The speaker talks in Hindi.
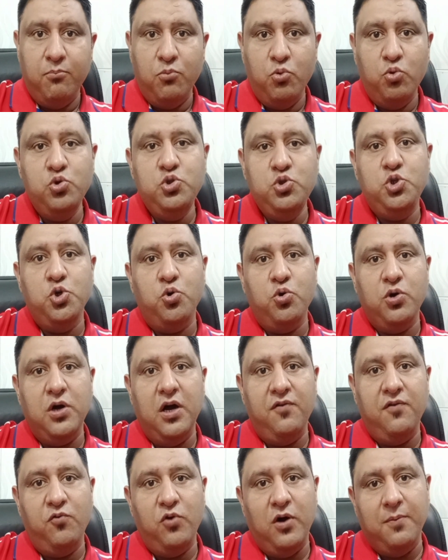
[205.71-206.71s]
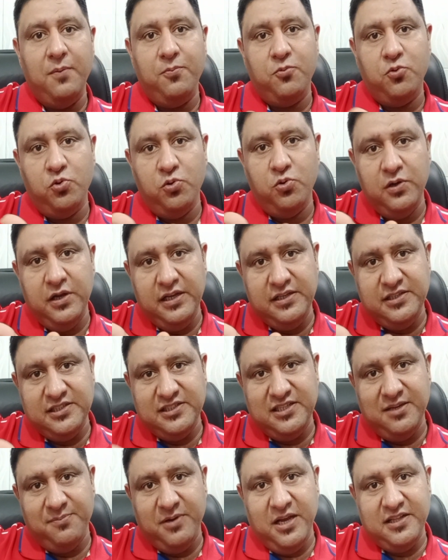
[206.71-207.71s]
मून जो होगा वो आपको
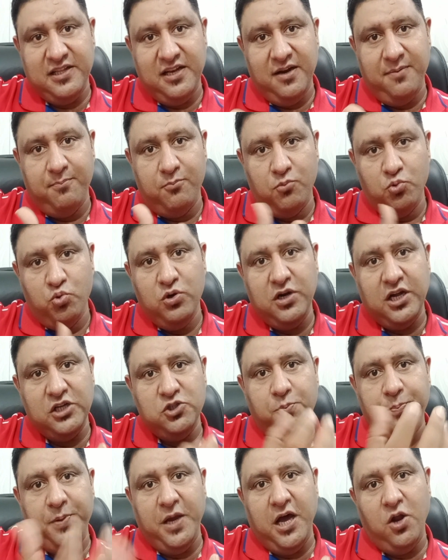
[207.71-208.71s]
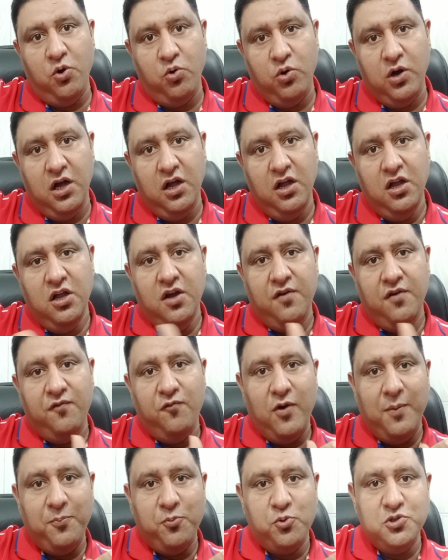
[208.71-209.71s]
जिसे हम कहते हैं ना मून का जो प्यार होगा
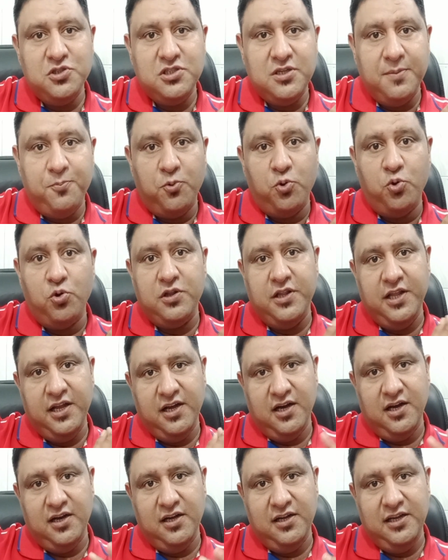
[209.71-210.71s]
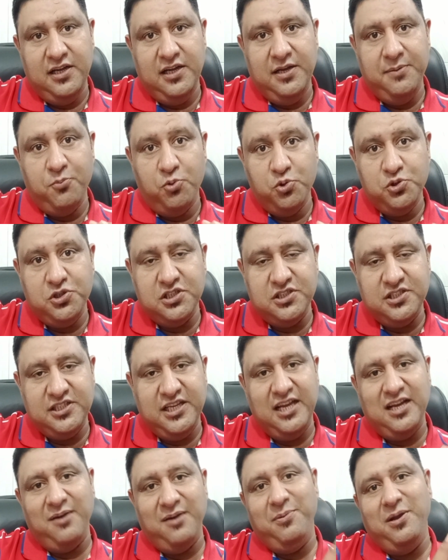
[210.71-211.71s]
वो आपको सपोर्ट देगा इमोशंस
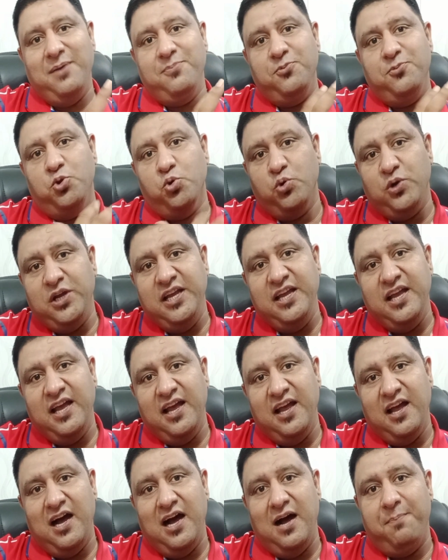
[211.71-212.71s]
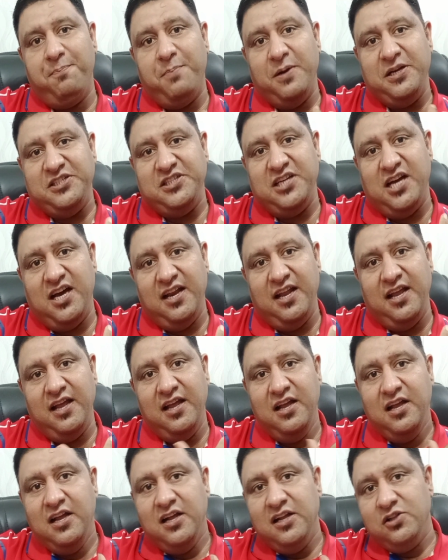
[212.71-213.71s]
के कभी आप दुखी हैं आप परेशान
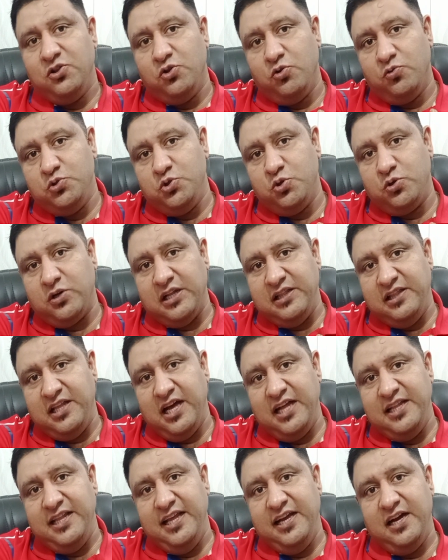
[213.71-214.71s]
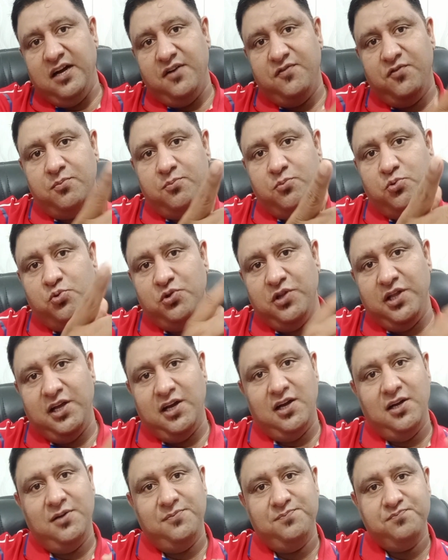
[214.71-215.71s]
हैं तो जो कंधा देगा वो मून
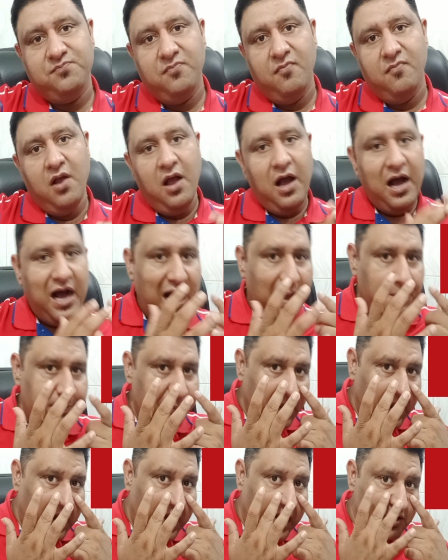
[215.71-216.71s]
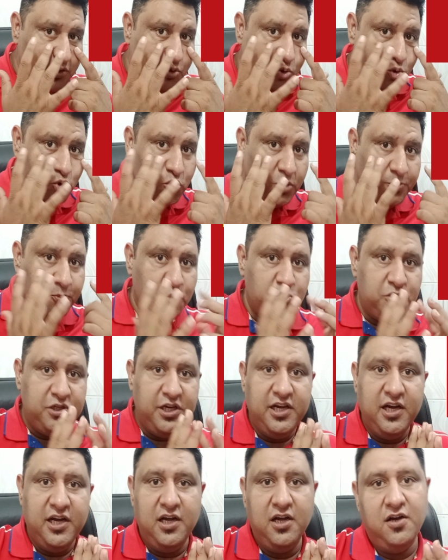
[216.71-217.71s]
देगा आपके आंसू जो
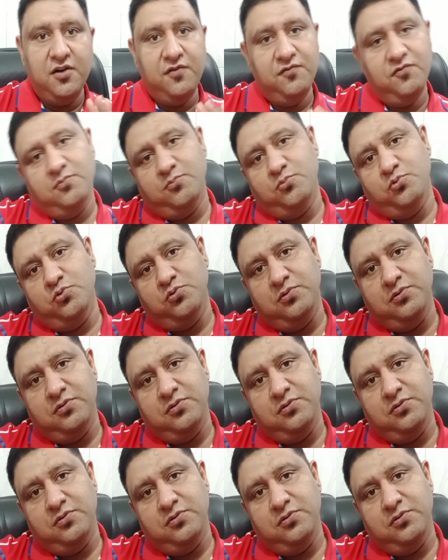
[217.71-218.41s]
पहुँचेगा वो मून